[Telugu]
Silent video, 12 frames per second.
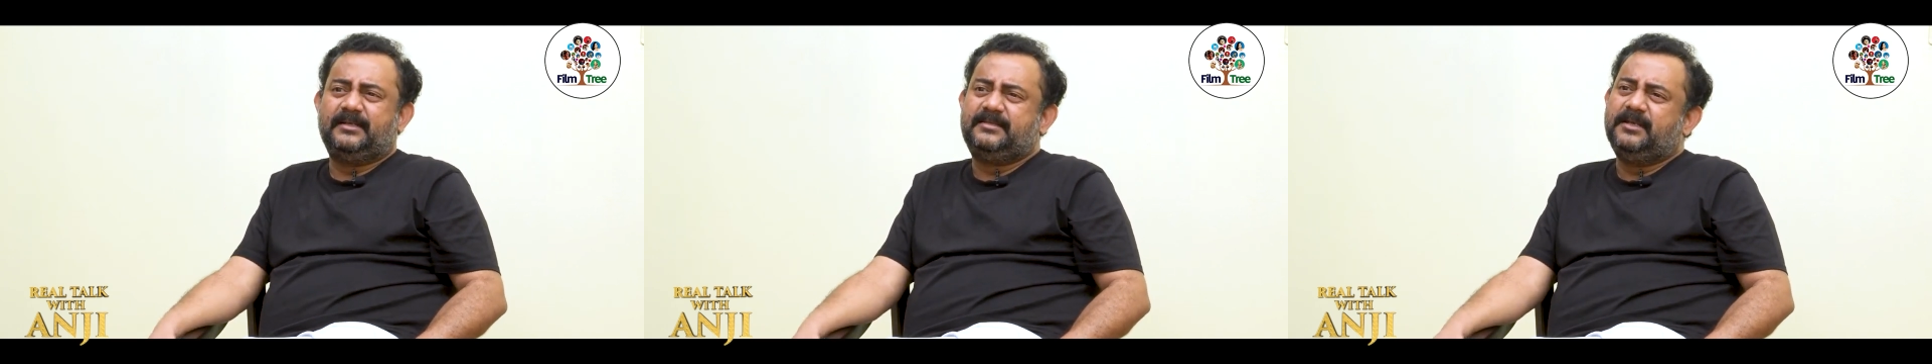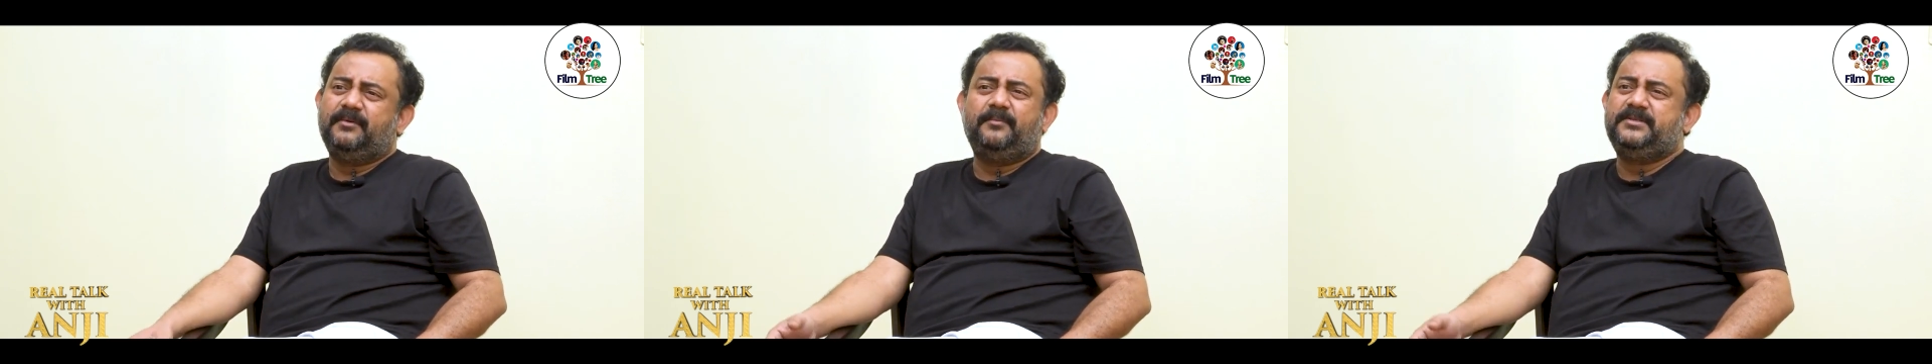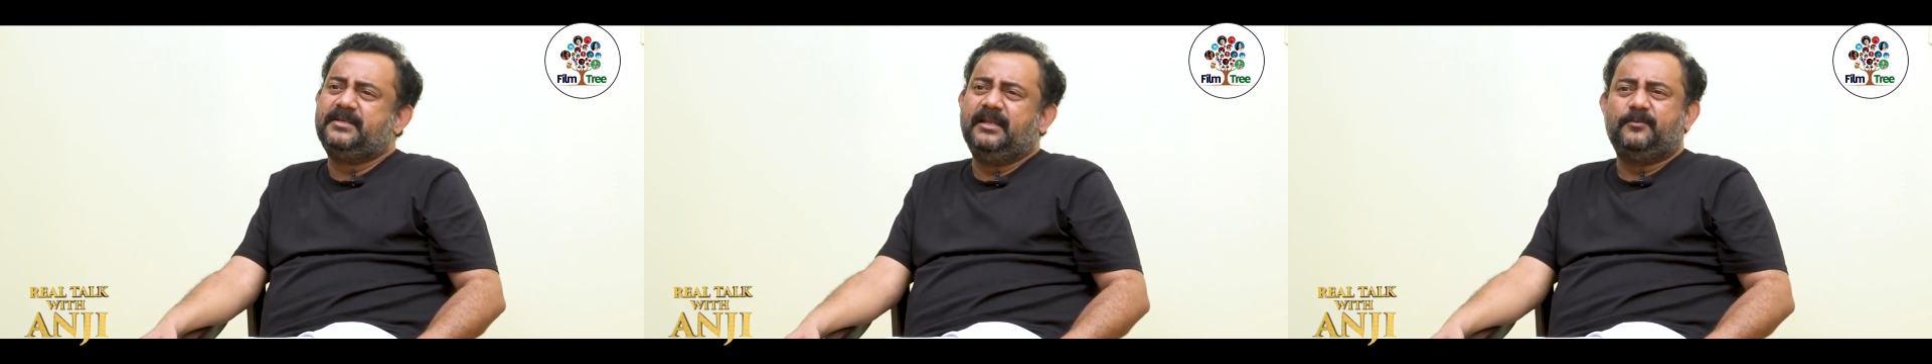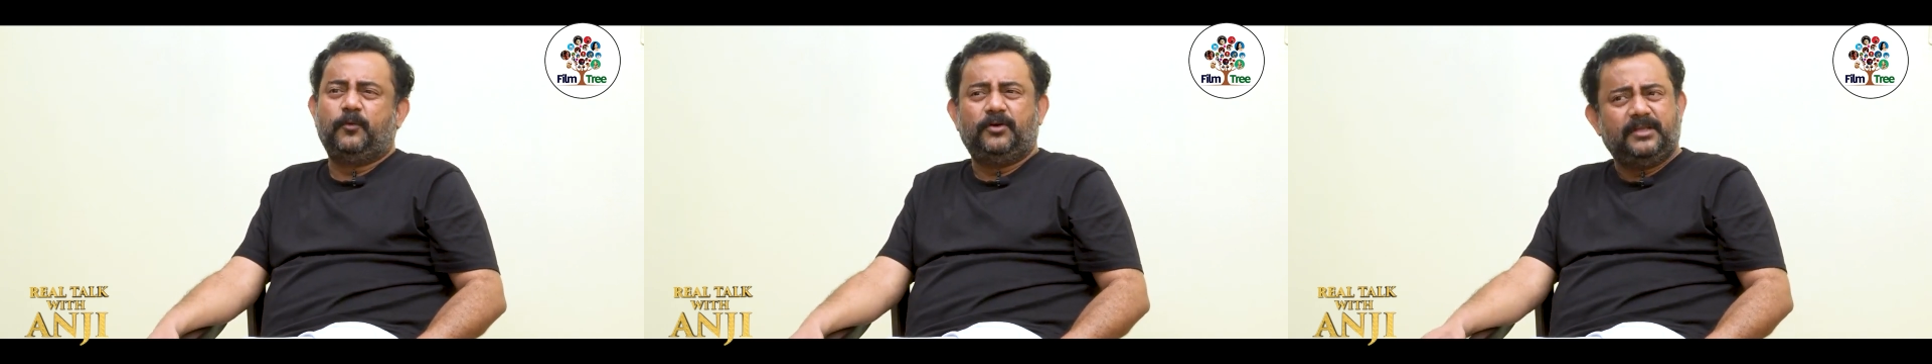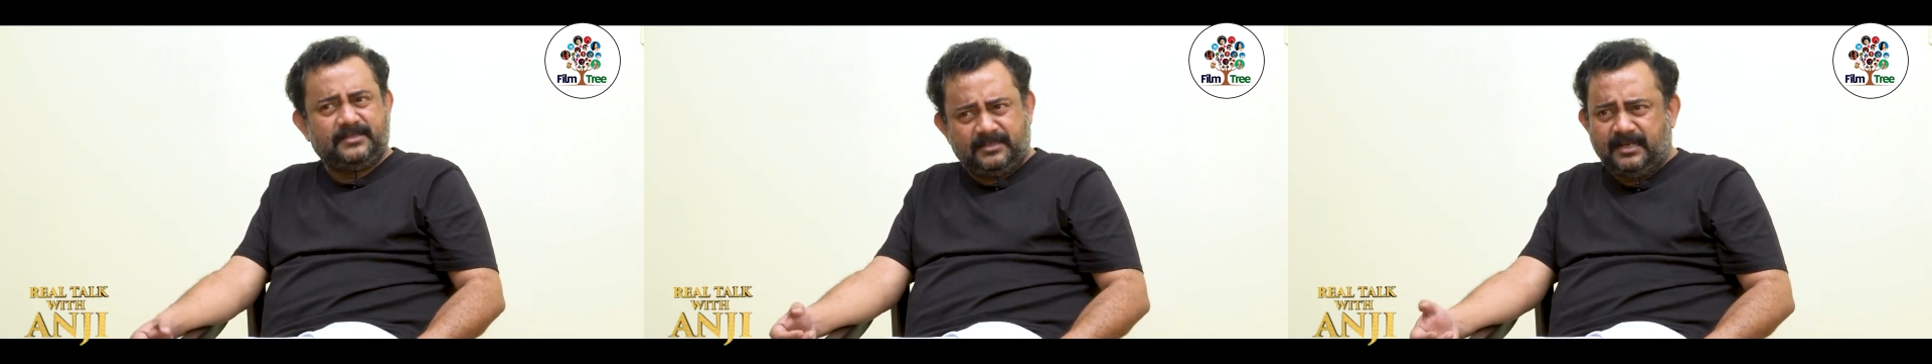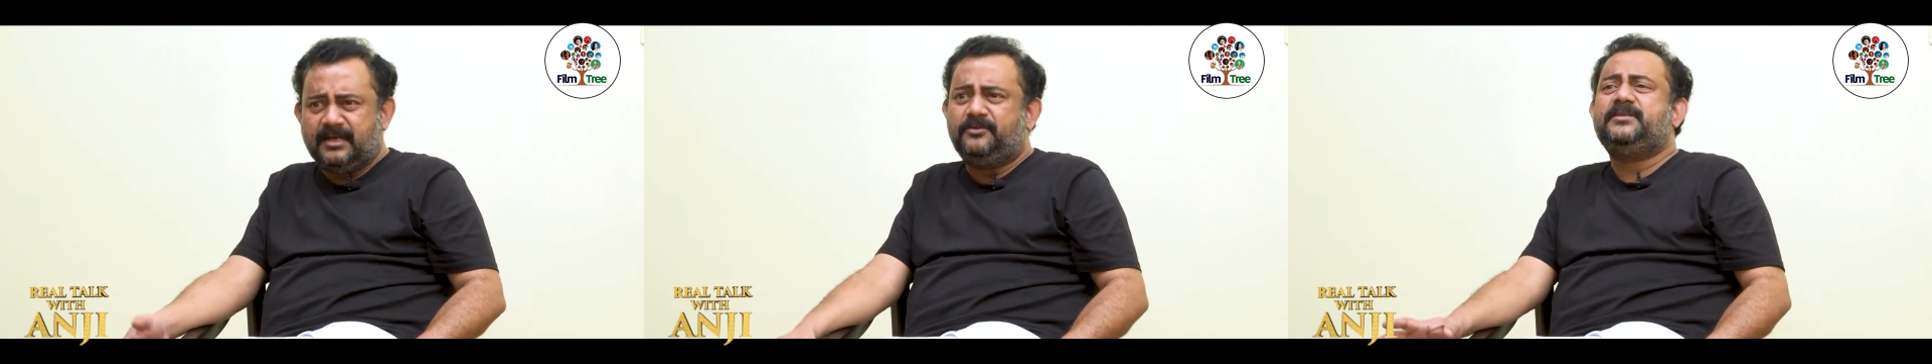సినిమా పిచ్చి అనేది ఊహ తెలిసిన
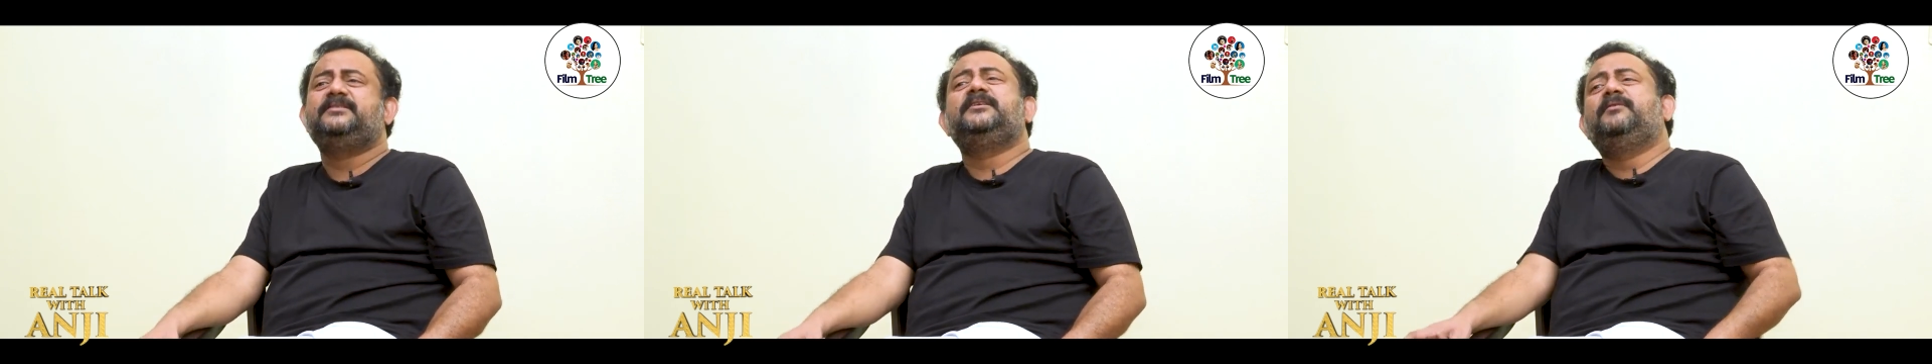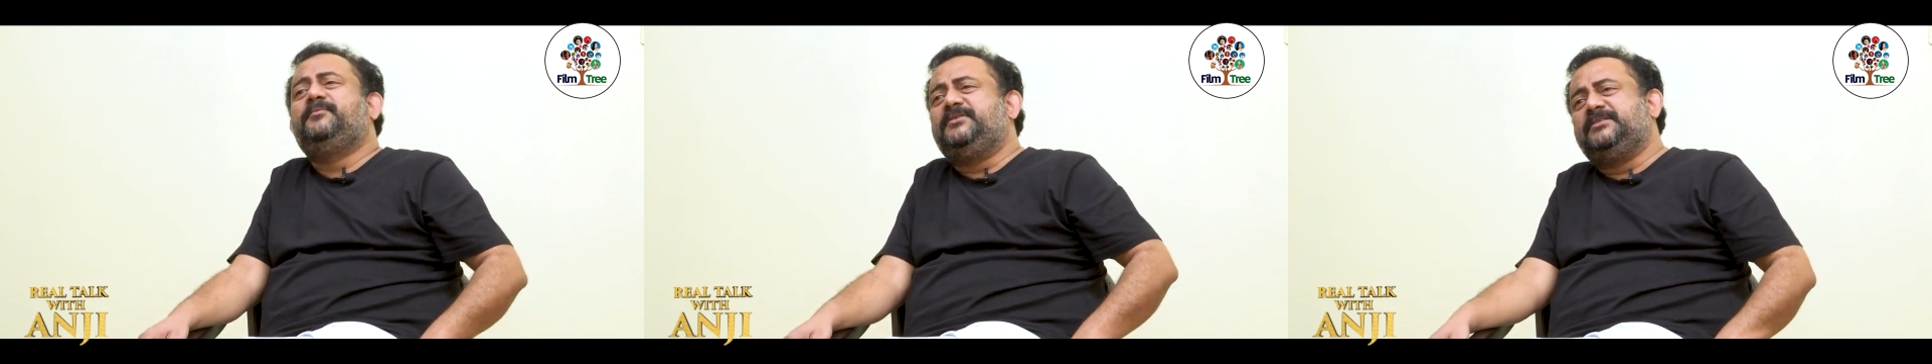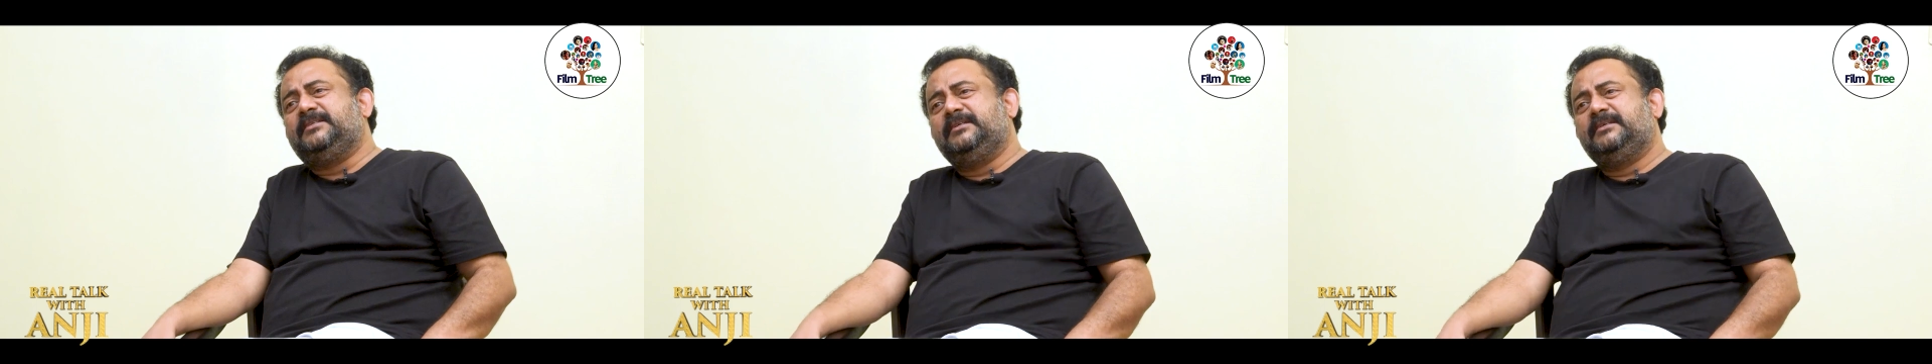దగ్గర నుంచి సినిమా పిచ్చి